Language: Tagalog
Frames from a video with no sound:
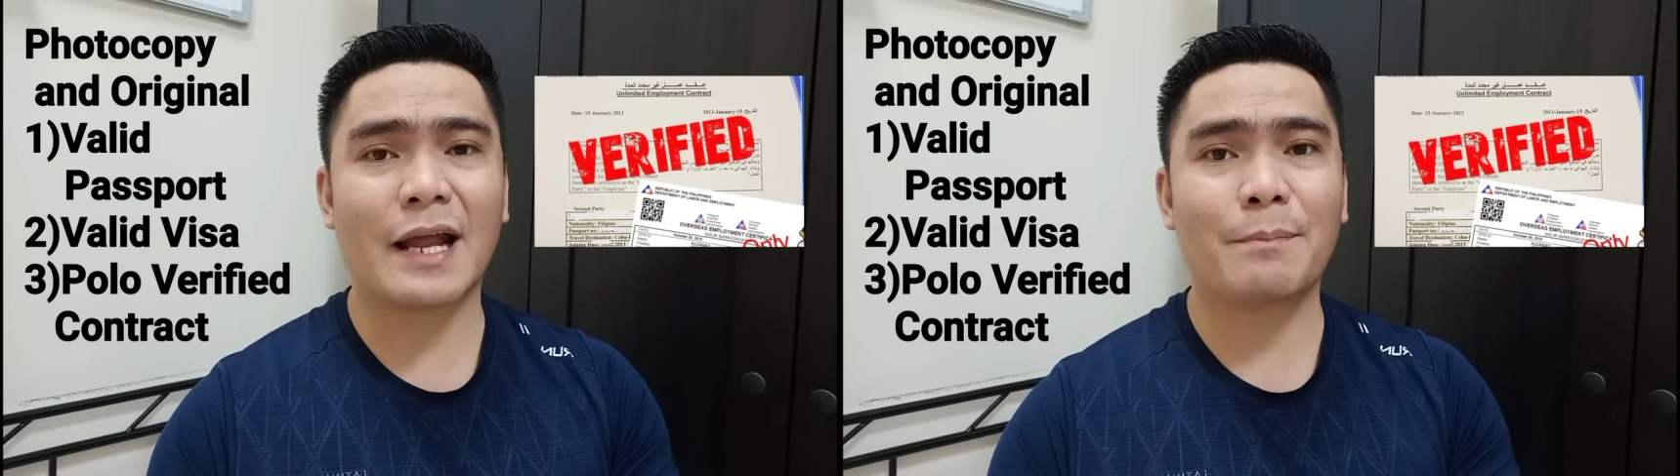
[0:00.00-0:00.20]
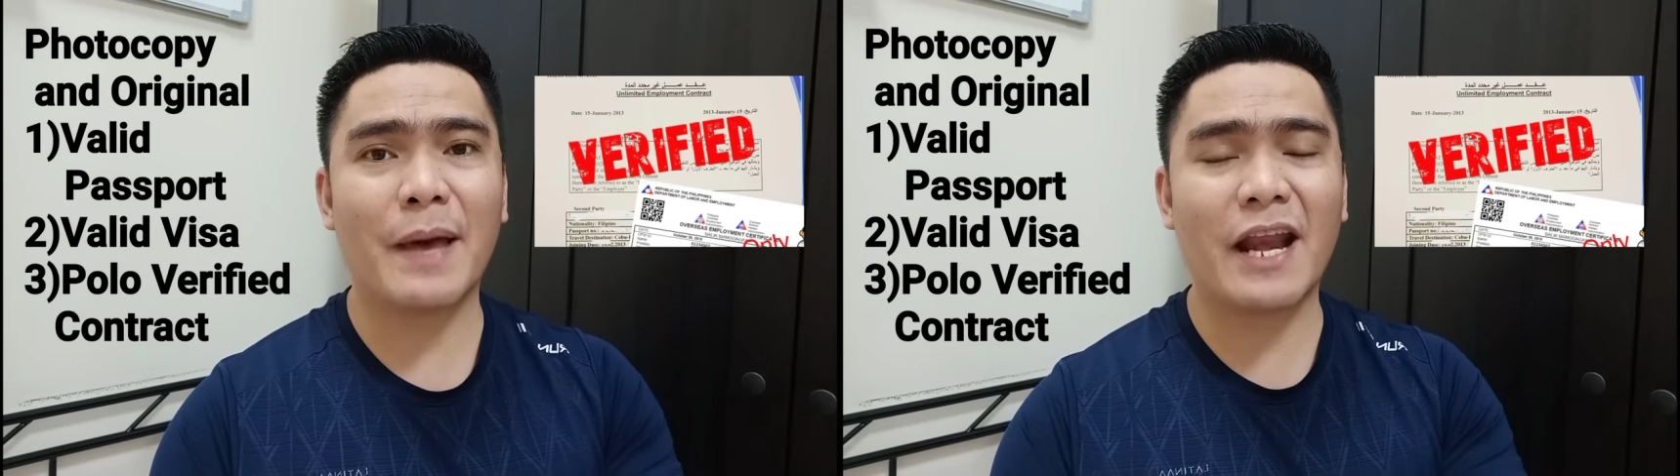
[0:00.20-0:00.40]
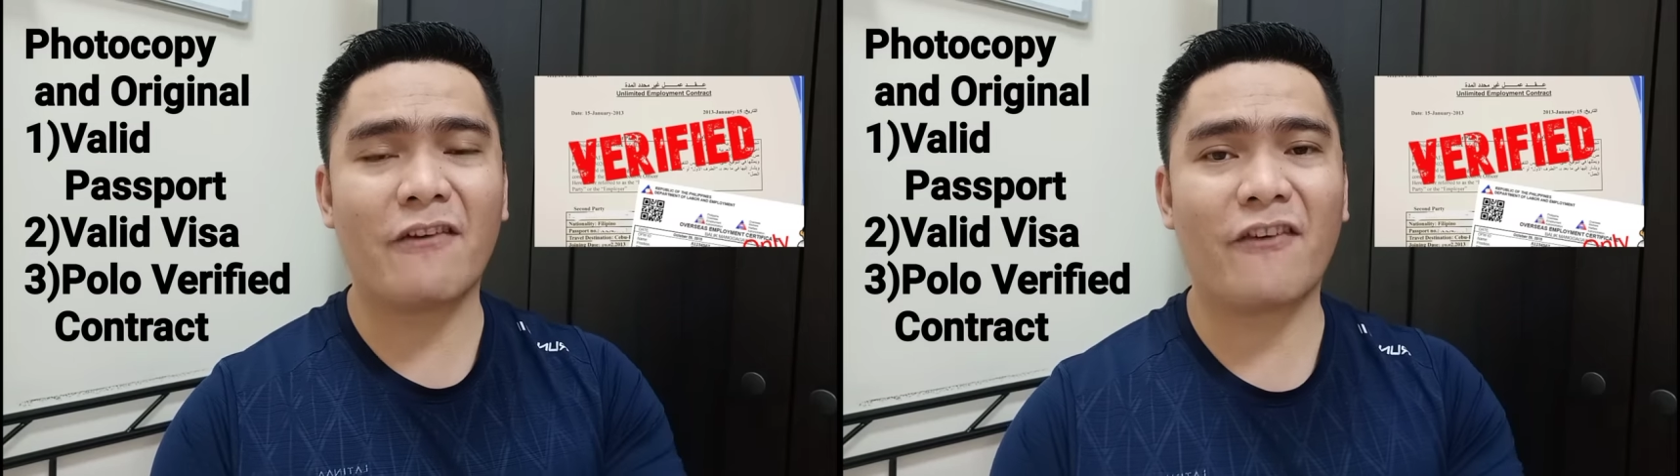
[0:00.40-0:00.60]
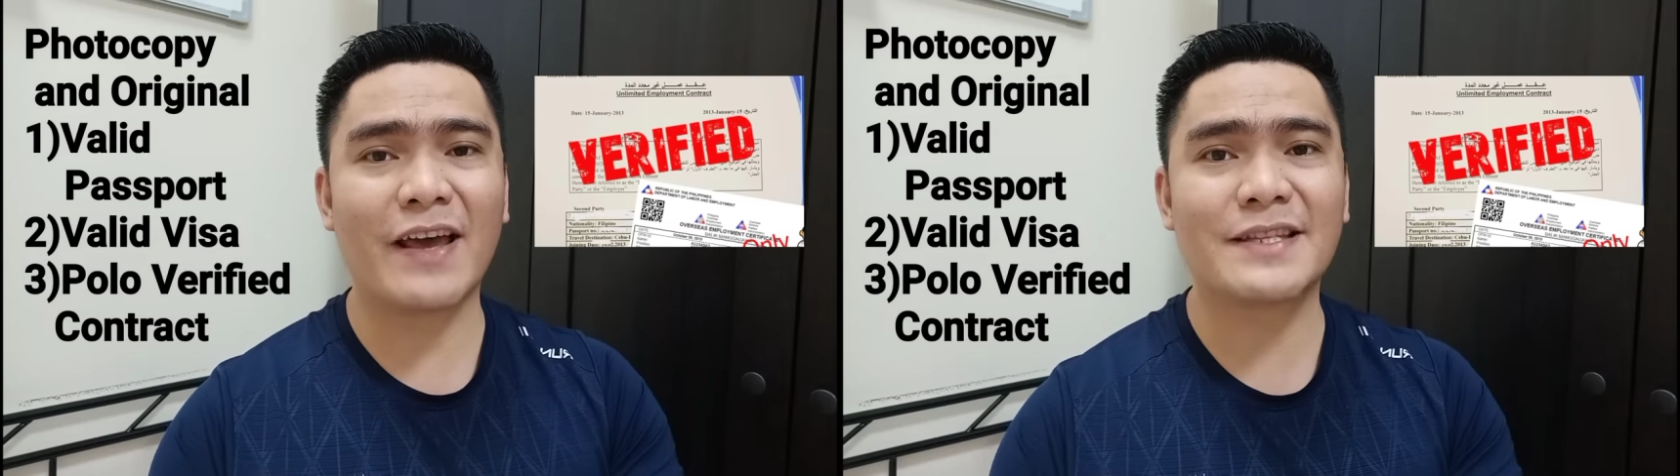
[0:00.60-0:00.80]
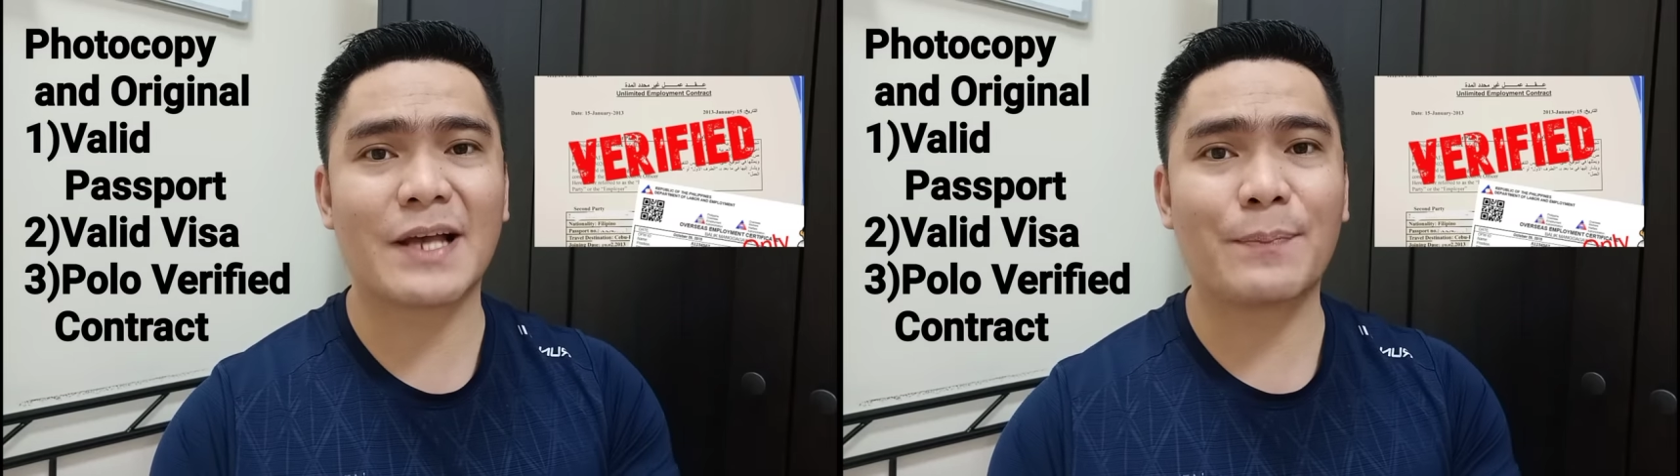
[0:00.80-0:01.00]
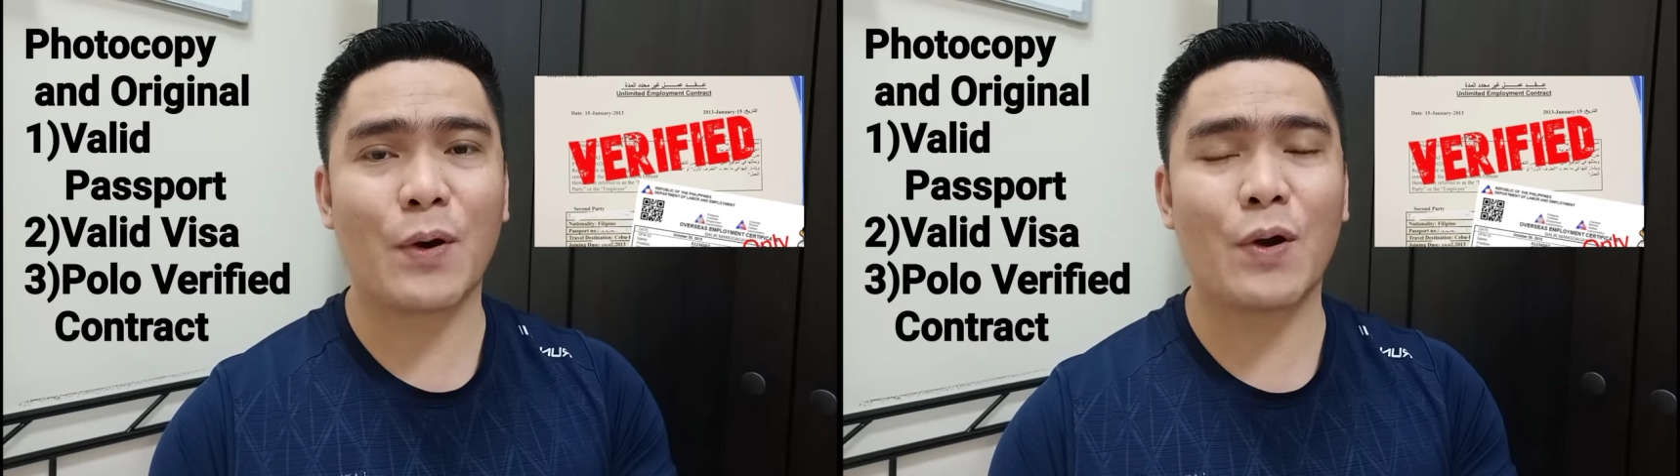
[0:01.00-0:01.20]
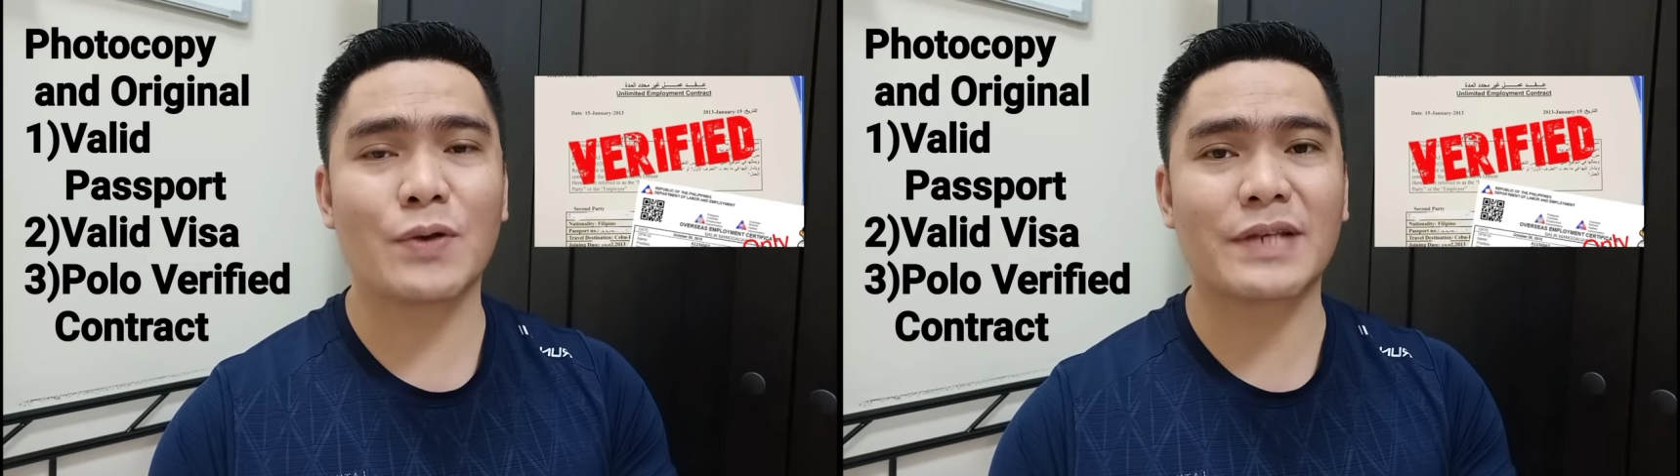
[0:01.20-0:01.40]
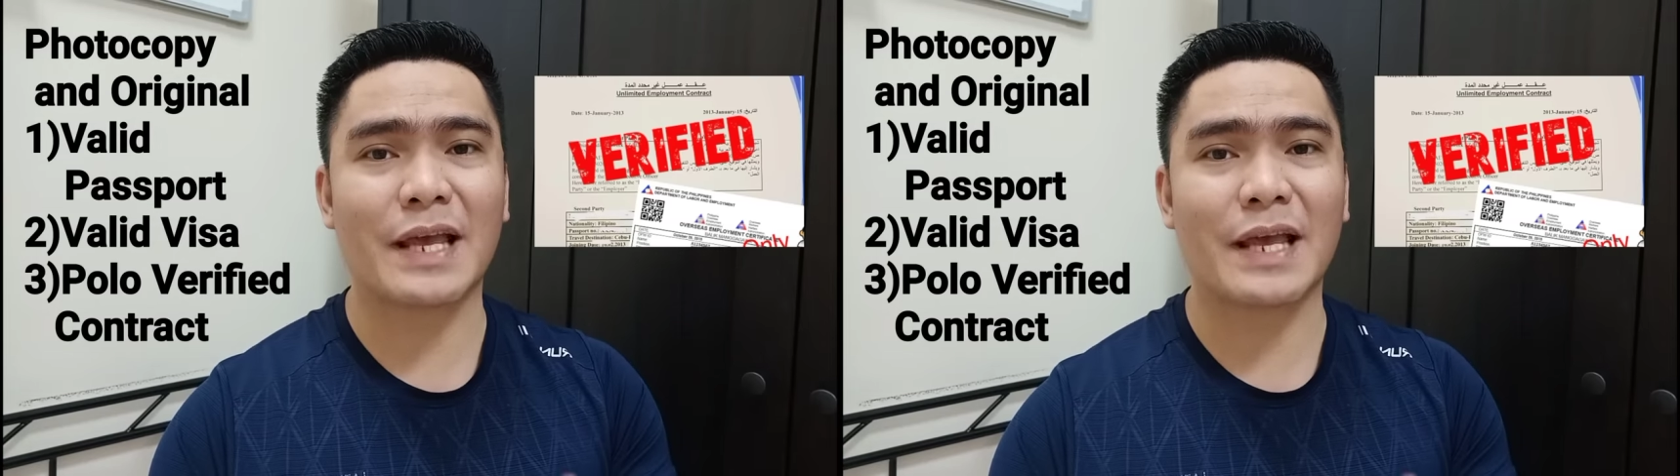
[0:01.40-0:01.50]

na verified sa polo